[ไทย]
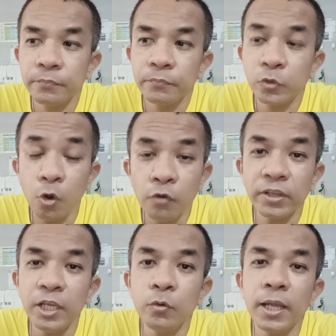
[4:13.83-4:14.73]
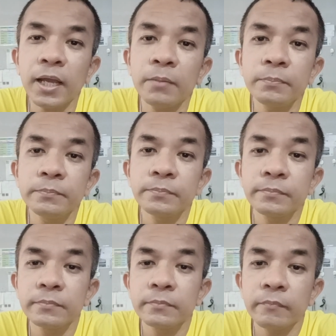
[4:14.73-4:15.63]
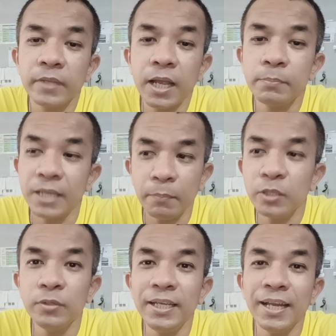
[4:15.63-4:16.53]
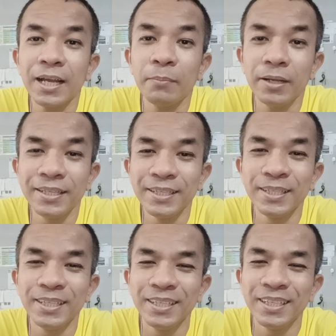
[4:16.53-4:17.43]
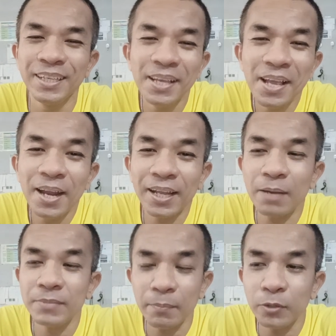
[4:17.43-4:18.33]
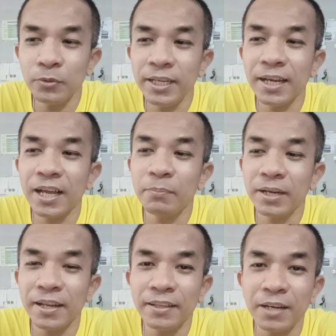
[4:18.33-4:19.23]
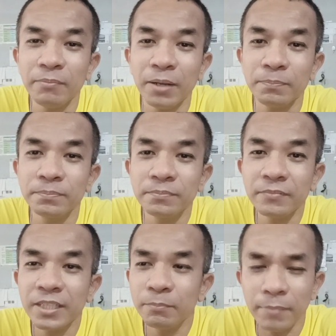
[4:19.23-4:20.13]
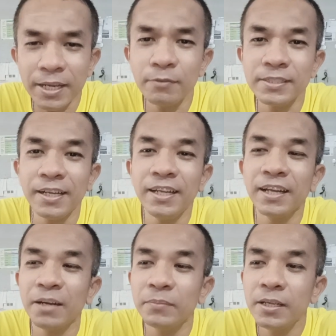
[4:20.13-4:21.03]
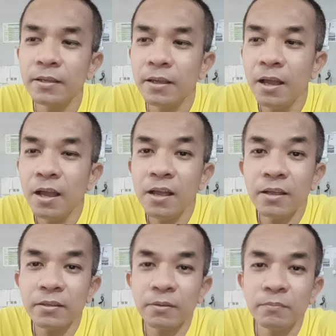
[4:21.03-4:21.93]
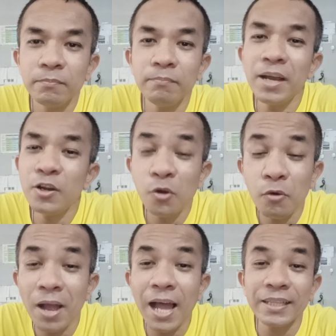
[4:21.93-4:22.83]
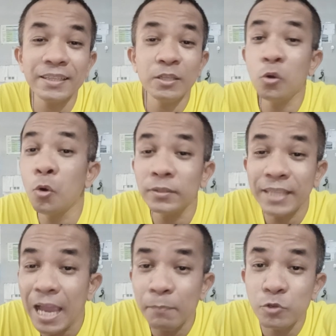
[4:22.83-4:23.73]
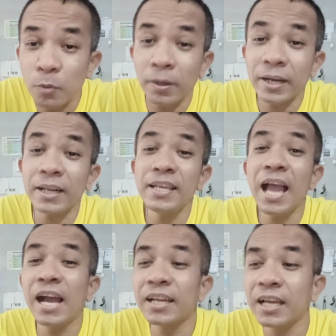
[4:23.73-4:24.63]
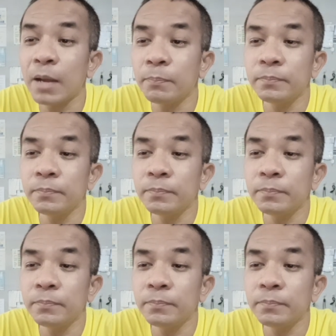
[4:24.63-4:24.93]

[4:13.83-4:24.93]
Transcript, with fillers: โทรฟรีด้วยครับ นะครับ ย้ำกันอยู่นี่เลยครับนะครับย้ำกันอยู่นี่แหละครับหลายท่านแบบไม่เข้าใจนะครับ ไม่รู้ว่าดูเทปจบหรือยังนะครับ